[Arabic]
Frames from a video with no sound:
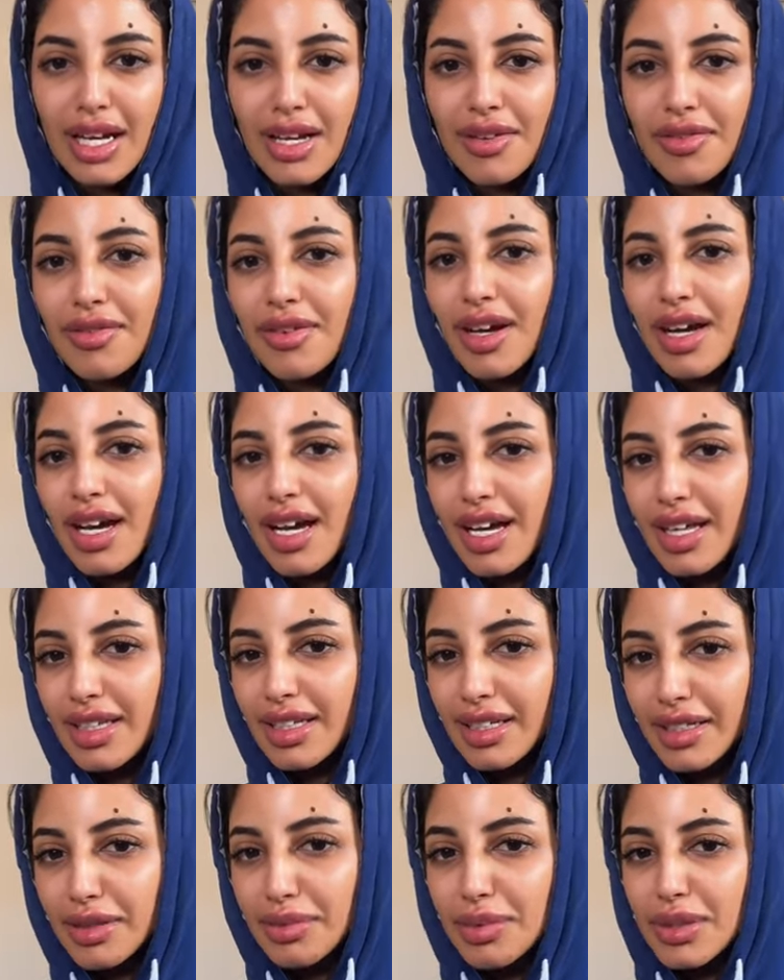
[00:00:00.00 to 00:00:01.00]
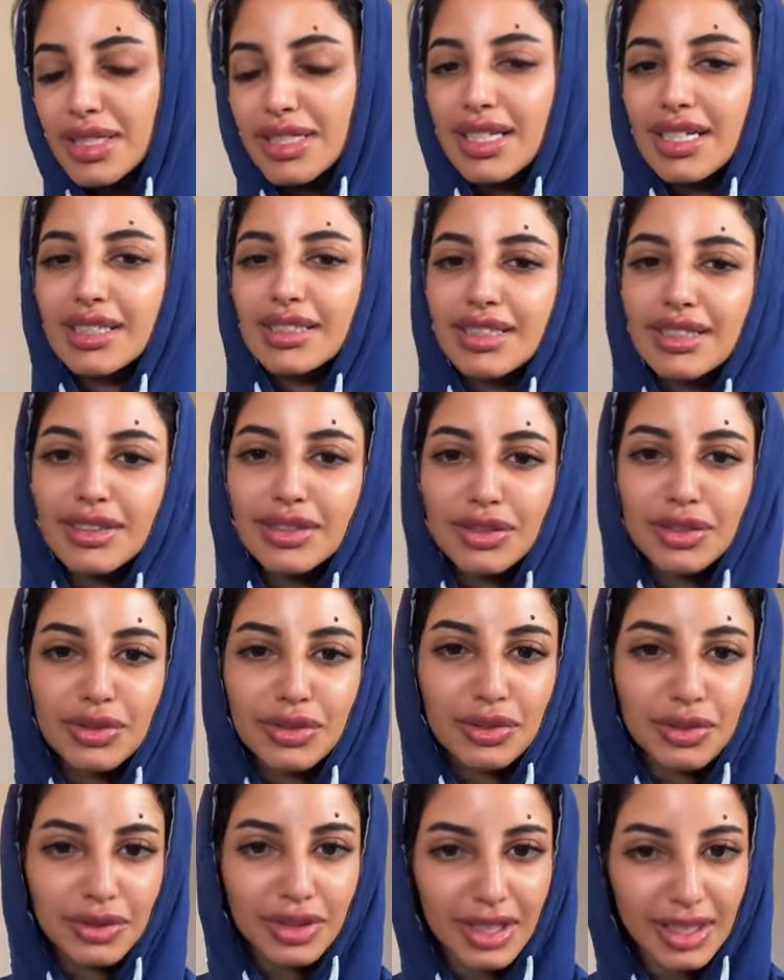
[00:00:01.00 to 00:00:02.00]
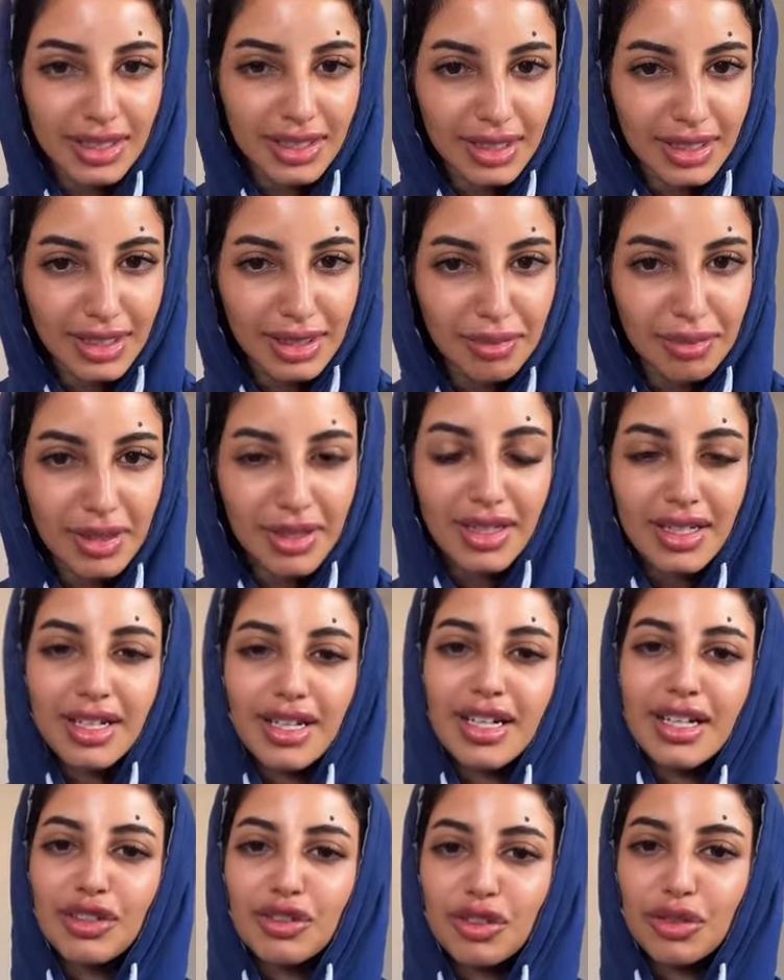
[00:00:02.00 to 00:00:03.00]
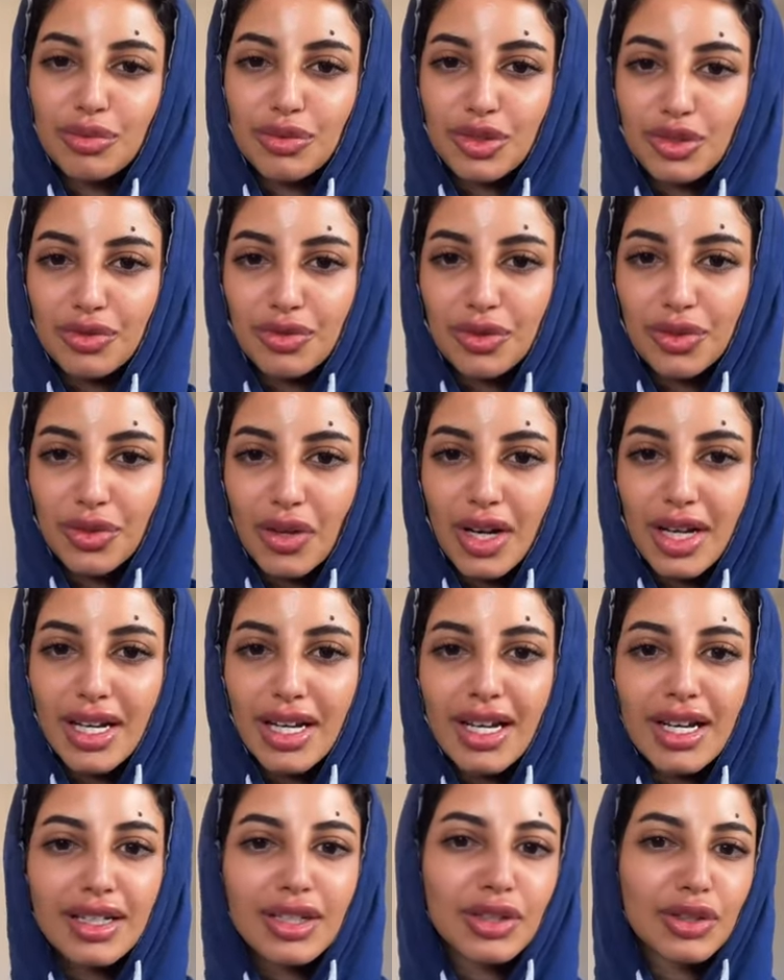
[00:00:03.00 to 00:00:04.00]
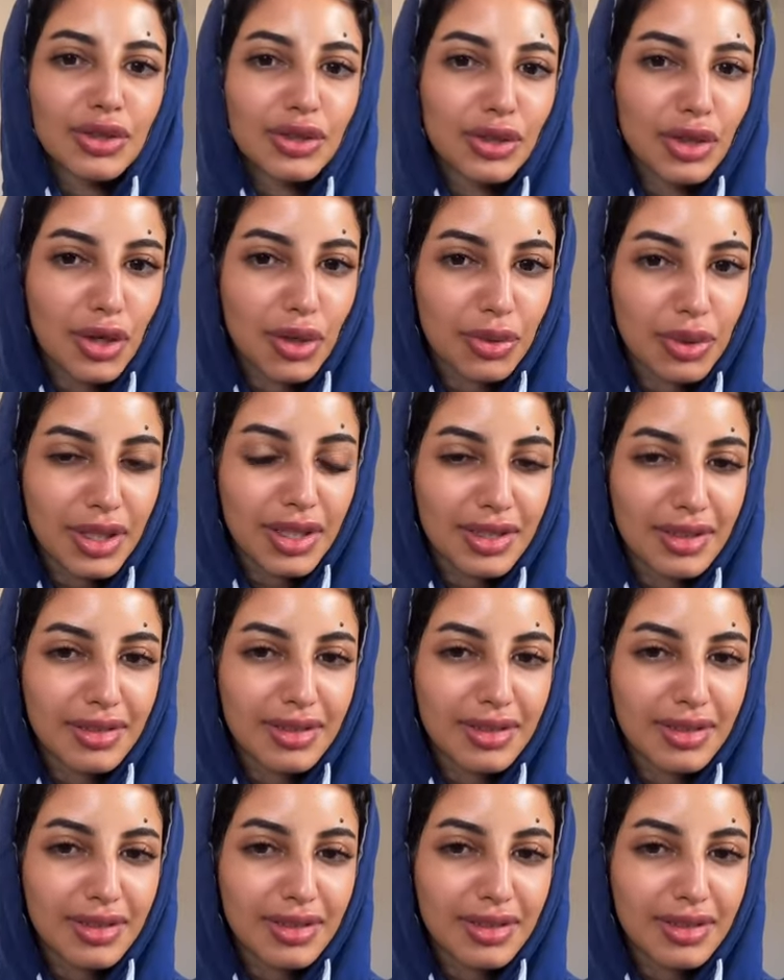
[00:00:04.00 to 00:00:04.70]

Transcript: فهذه الإبرة ساعدتني أنه تعطي المظهر اللي أنتم تشوفونه الآن الجلوي